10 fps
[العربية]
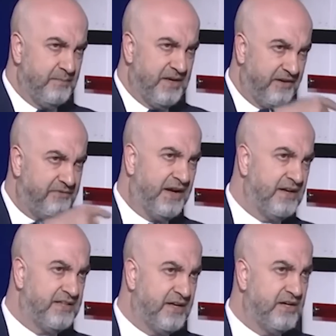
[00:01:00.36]
الملف
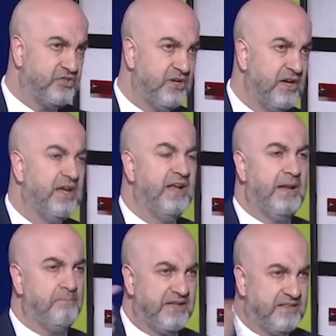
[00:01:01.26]
على درج
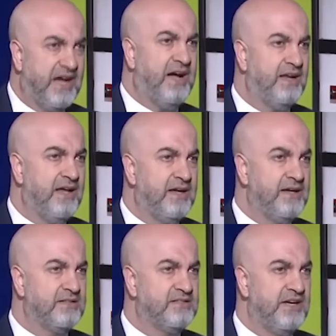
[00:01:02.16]
لما ادعى عليها
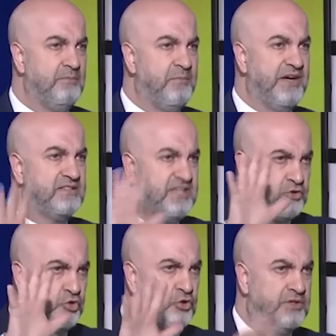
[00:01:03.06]
رياض سلامه بقي
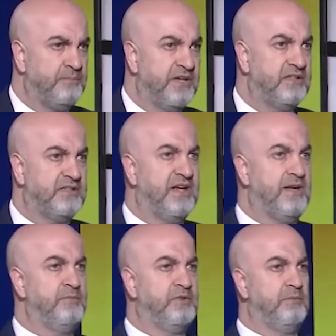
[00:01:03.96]
ست اشهر
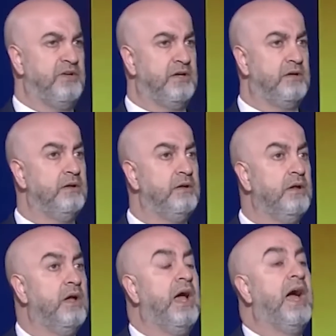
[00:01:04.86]
تتهرب من التبليغ
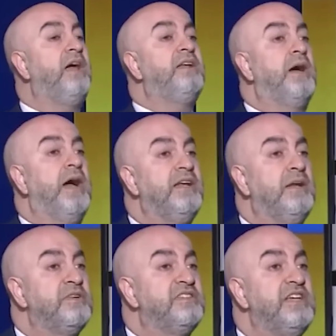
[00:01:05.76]
طيب هيدا هيدا
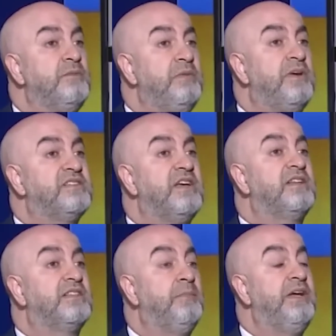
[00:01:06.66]
بصير بمسار
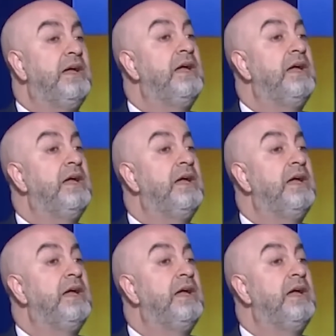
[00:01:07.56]
بعيدا